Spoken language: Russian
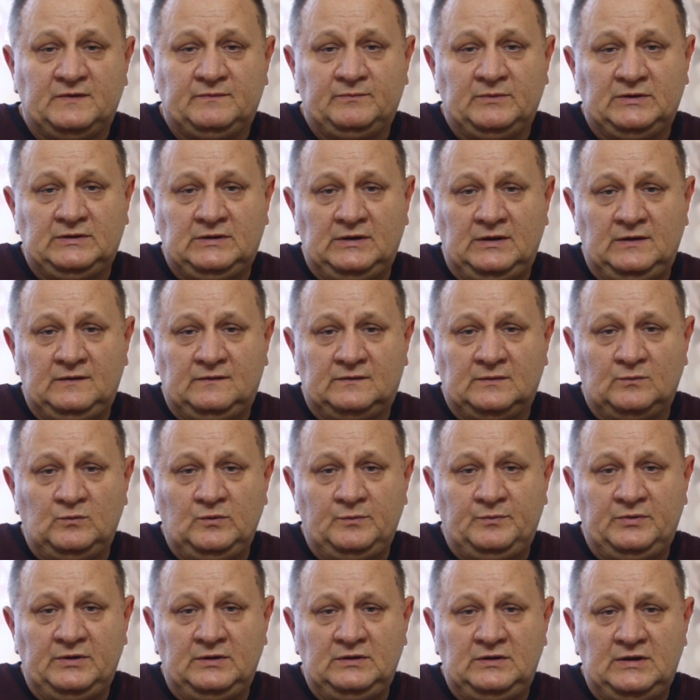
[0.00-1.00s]
посмотреть
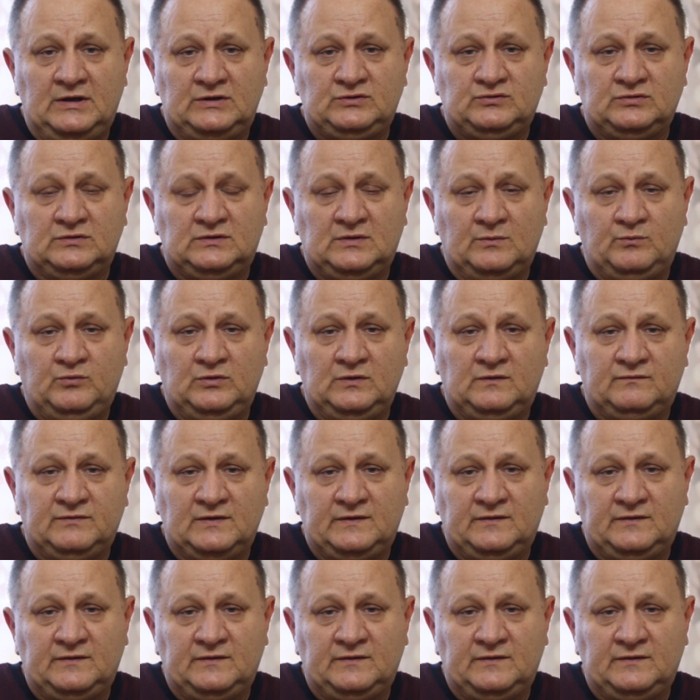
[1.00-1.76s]
саму передачу, это будет